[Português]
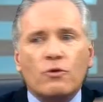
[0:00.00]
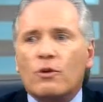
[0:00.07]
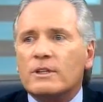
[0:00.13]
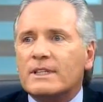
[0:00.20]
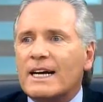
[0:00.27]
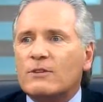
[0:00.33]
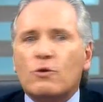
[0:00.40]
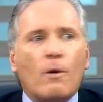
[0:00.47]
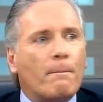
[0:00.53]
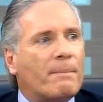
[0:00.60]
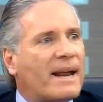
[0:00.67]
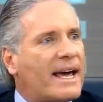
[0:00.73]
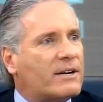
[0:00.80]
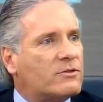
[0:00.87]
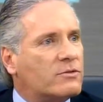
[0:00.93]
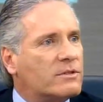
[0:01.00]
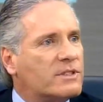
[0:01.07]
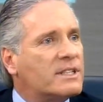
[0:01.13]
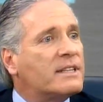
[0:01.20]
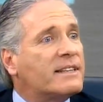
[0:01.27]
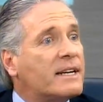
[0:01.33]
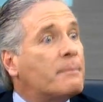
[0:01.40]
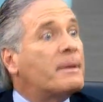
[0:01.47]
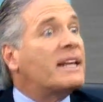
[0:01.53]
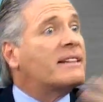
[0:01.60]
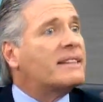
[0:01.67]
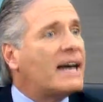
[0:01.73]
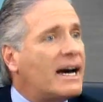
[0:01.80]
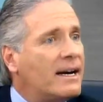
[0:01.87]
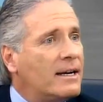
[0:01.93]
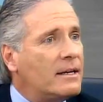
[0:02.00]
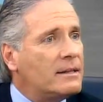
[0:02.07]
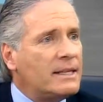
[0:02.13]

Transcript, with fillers: um contrato complexo de se interpretar.